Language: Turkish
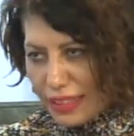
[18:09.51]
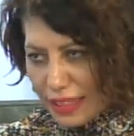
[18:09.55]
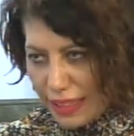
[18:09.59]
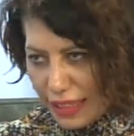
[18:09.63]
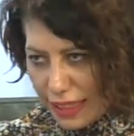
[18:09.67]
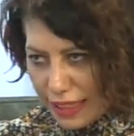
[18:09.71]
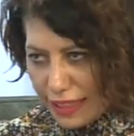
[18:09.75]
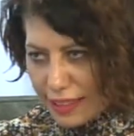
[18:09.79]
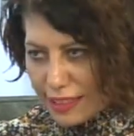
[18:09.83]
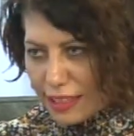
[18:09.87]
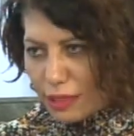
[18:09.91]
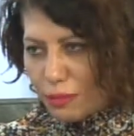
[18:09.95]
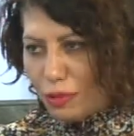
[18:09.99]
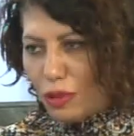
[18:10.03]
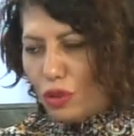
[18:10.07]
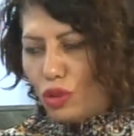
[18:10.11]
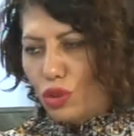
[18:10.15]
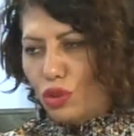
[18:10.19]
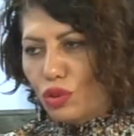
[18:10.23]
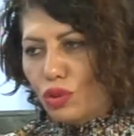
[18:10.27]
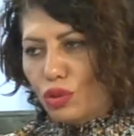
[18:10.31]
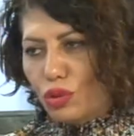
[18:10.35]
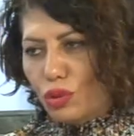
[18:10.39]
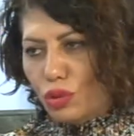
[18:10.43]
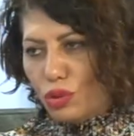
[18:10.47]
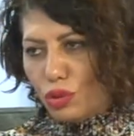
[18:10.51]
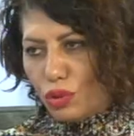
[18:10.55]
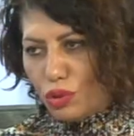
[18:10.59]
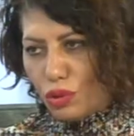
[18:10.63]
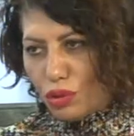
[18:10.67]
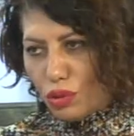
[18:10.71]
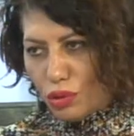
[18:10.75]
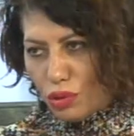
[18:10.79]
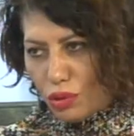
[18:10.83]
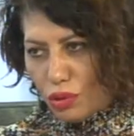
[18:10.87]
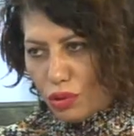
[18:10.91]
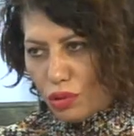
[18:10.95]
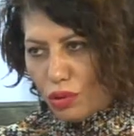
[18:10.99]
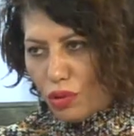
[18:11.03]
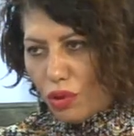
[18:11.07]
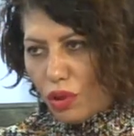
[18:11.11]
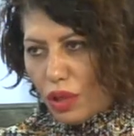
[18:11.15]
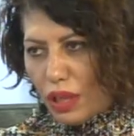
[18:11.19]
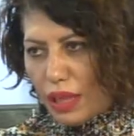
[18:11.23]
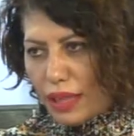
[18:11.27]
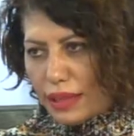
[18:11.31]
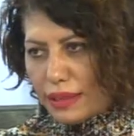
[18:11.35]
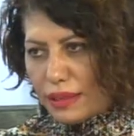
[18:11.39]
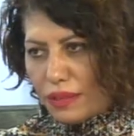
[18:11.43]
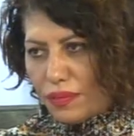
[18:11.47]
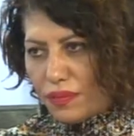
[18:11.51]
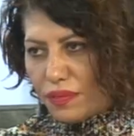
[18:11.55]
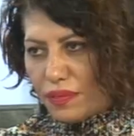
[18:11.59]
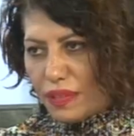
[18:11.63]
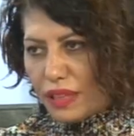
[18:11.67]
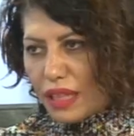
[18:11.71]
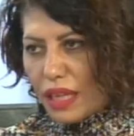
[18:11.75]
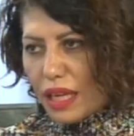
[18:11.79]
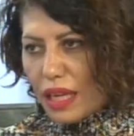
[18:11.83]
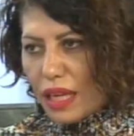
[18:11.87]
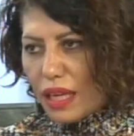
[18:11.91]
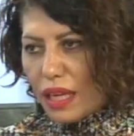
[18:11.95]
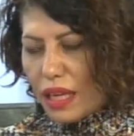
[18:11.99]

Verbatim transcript: değiliz biliyorsunuz kolektifte. Evet.